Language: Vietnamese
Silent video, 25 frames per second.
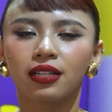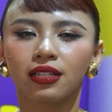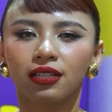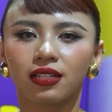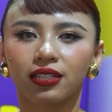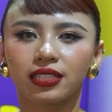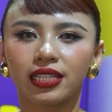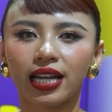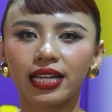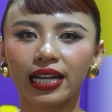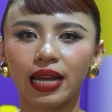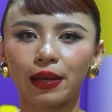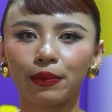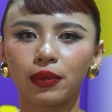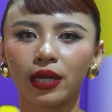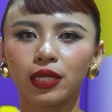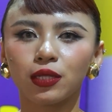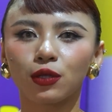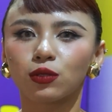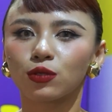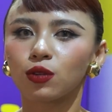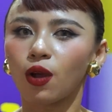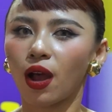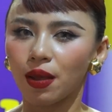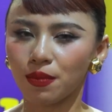người ta cảm thấy
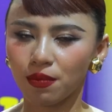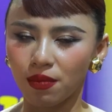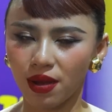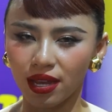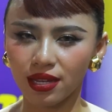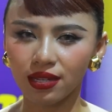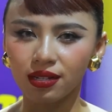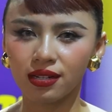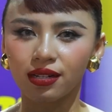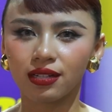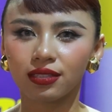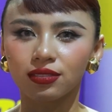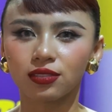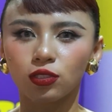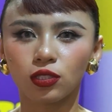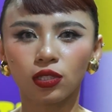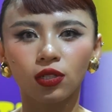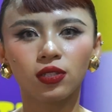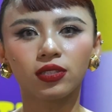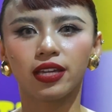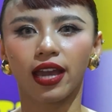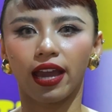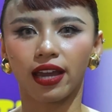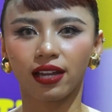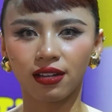được thoải mái hơn được
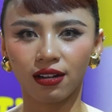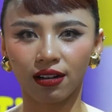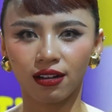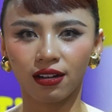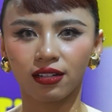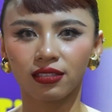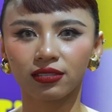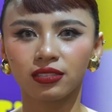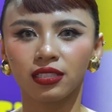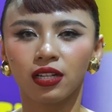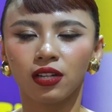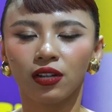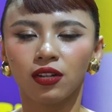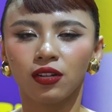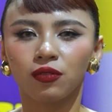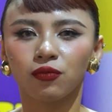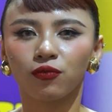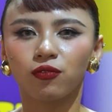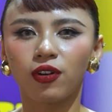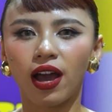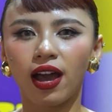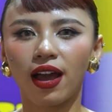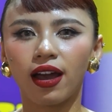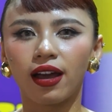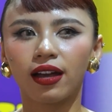thư giãn hơn
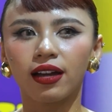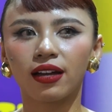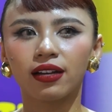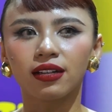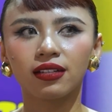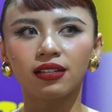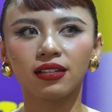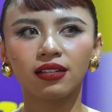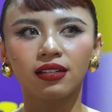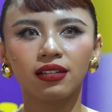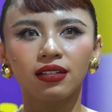và